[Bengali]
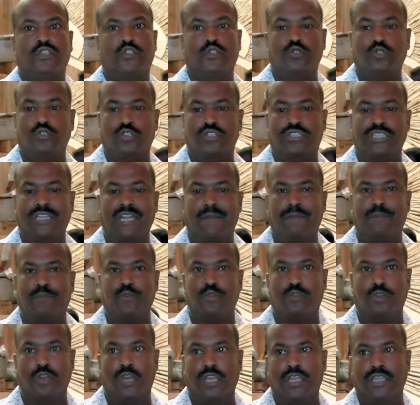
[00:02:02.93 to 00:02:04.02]
শুধু তো
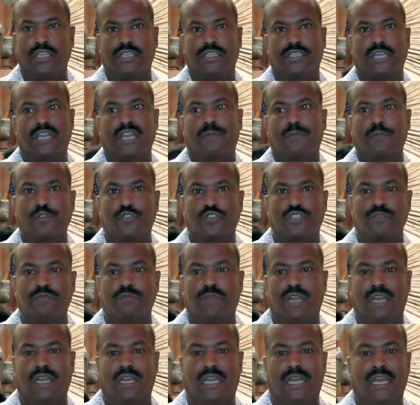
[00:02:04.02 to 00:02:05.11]
শ্রীরামপুর নয় সারা
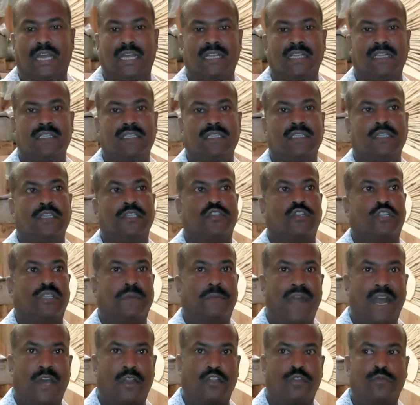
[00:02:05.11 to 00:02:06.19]
পশ্চিমবাংলা তথা
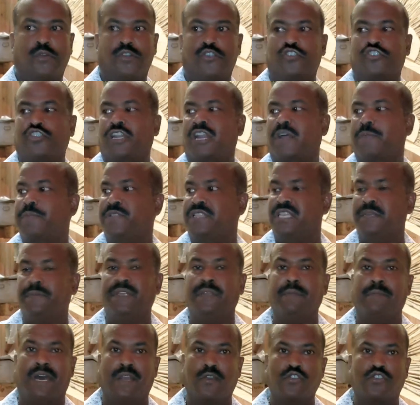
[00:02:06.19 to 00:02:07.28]
ভারতবর্ষ সারা
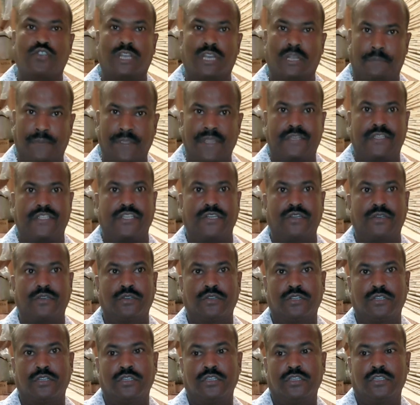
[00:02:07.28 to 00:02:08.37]
পৃথিবীর মানুষের এফেক্ট ছিল
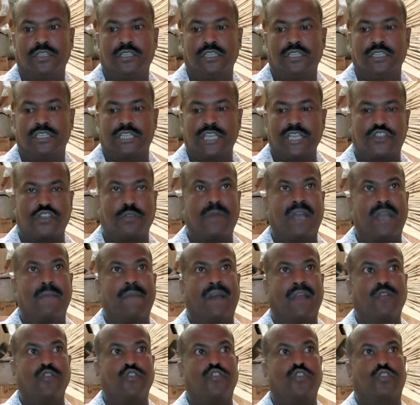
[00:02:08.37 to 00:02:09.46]
সেই সময়
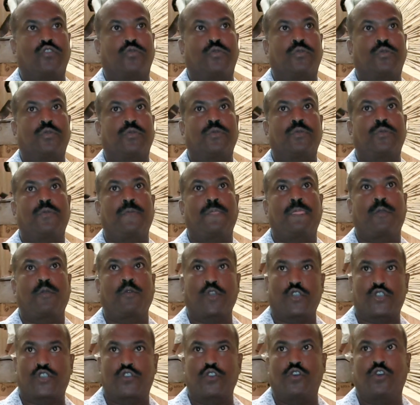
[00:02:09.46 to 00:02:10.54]
মানুষ যত
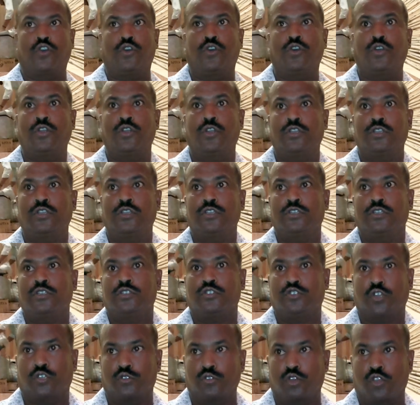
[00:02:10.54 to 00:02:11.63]
কষ্ট
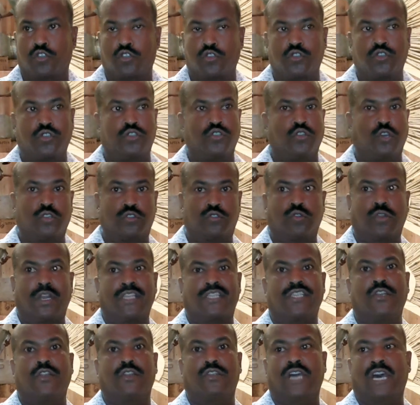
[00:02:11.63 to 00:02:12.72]
যত অসহ্য যন্ত্রণা
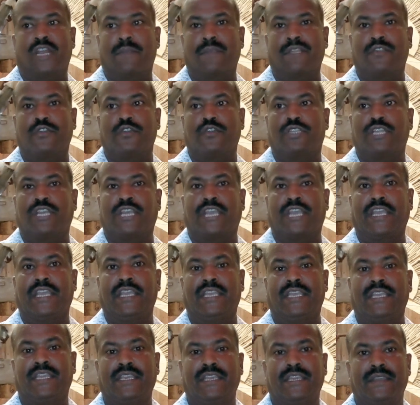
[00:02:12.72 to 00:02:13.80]
ছিল তার ভেতর থেকেই
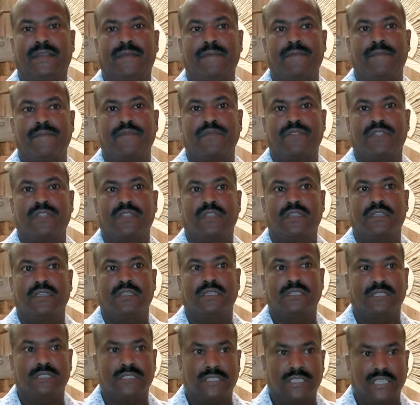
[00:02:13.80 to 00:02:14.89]

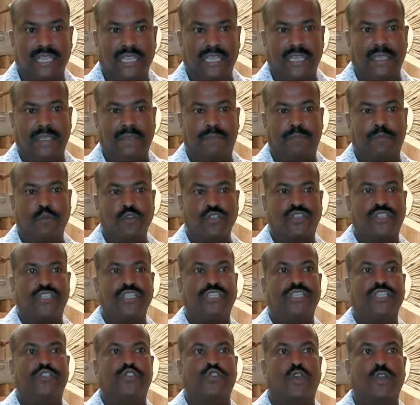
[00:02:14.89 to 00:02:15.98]
যে
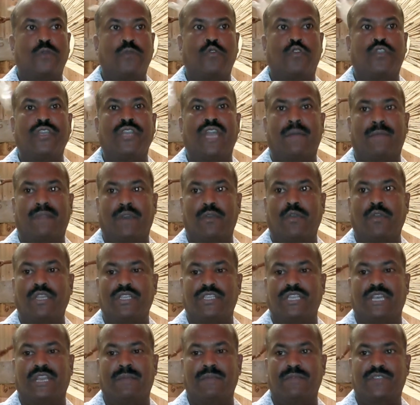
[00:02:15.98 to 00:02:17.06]
পরিস্থিতির সম্মুখীন আমরা
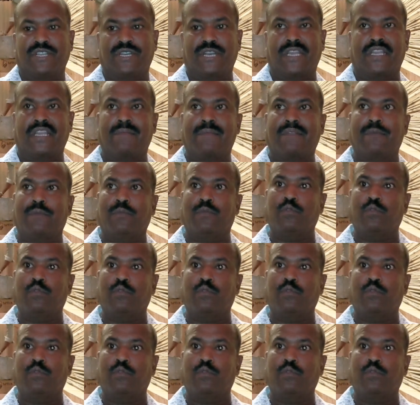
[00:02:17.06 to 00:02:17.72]
হয়েছিলাম সেটাকে আমরা